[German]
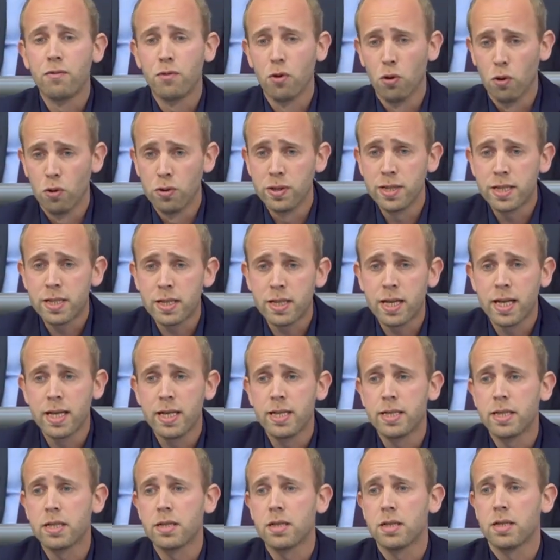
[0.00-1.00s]
Für uns
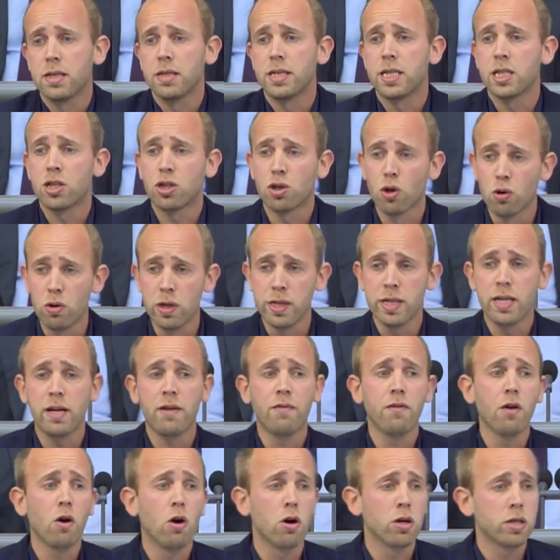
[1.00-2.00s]
gilt, die Schulden,
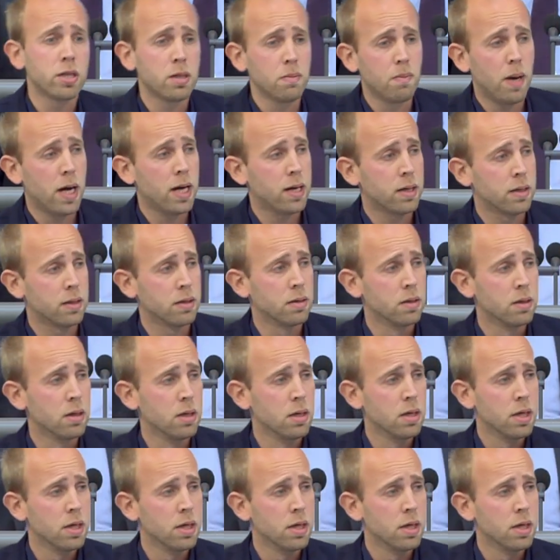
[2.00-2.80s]
die wir heute machen,